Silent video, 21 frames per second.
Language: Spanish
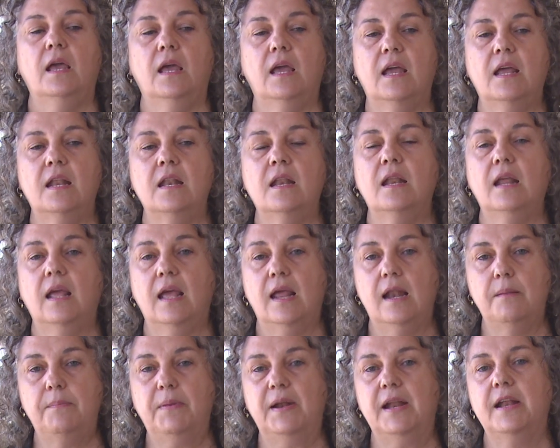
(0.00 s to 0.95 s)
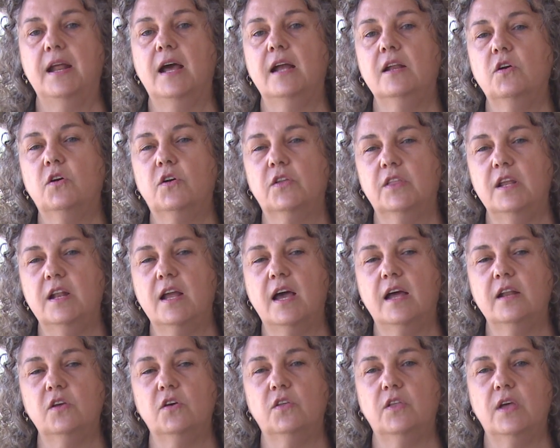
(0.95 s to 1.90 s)
en el plenario
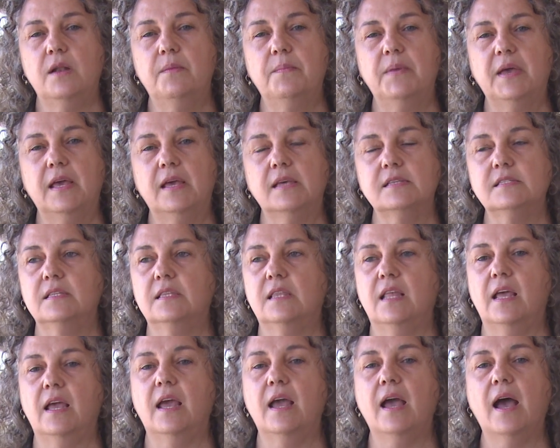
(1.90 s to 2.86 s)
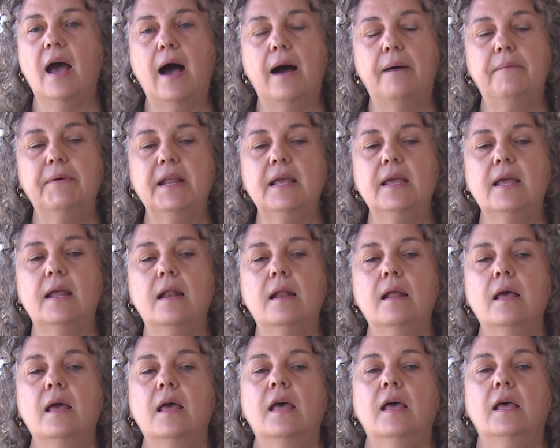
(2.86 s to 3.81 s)
ordinario del mes de abril